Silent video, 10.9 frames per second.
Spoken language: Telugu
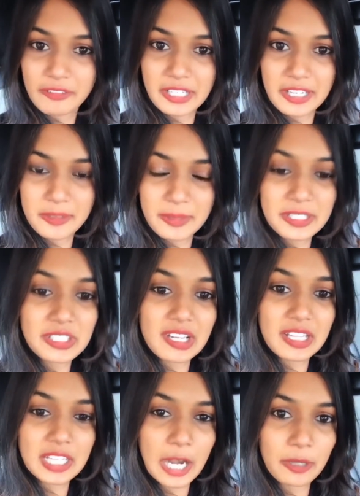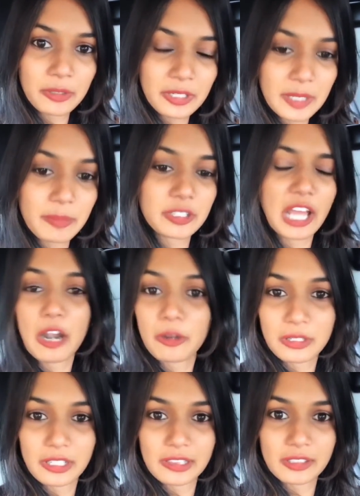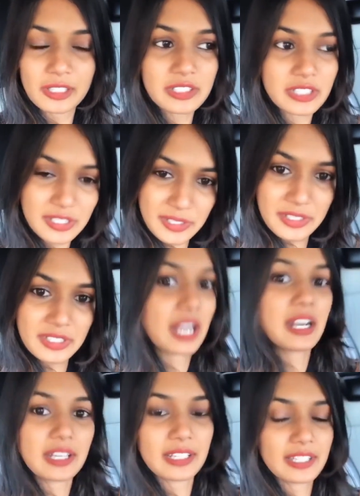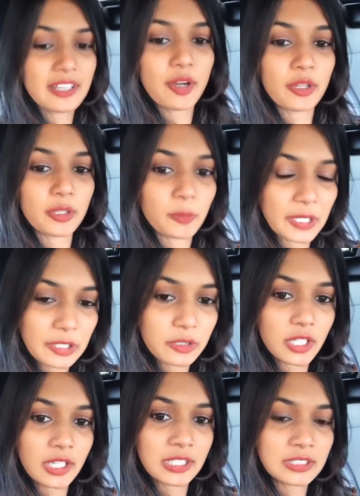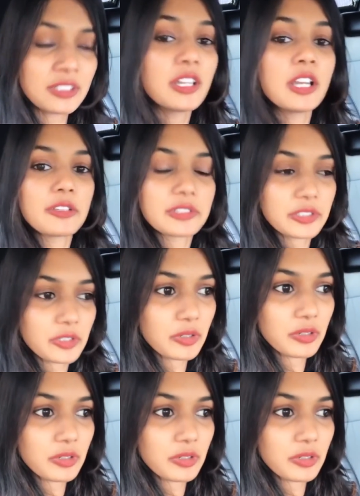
వికారాబాద్ జిల్లా తాండూరు నేను ఇప్పుడు తాండూరు వెళ్తున్నా జస్ట్ స్టార్ట్ అయ్యా ఆన్ ద వే టు తాండూర్ సో